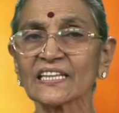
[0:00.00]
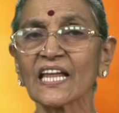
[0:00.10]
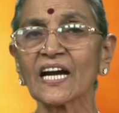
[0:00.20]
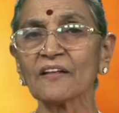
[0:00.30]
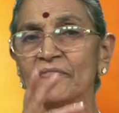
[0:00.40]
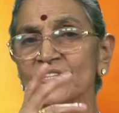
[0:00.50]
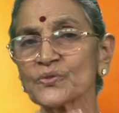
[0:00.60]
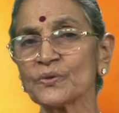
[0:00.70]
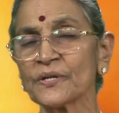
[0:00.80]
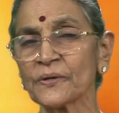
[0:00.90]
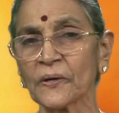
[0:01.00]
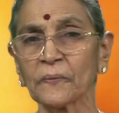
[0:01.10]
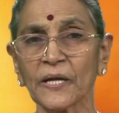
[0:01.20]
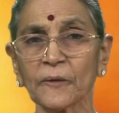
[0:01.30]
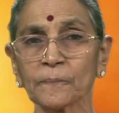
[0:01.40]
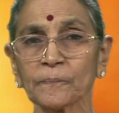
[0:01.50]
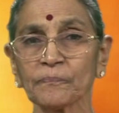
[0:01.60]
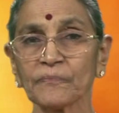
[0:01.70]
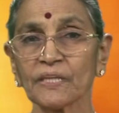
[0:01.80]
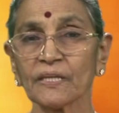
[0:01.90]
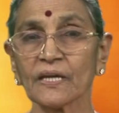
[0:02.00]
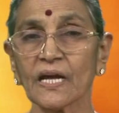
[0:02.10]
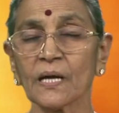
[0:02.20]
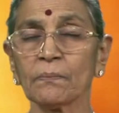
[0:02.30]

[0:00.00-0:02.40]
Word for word: తాళం వేస్తున్నట్టుగా ఉన్నాయి ఆ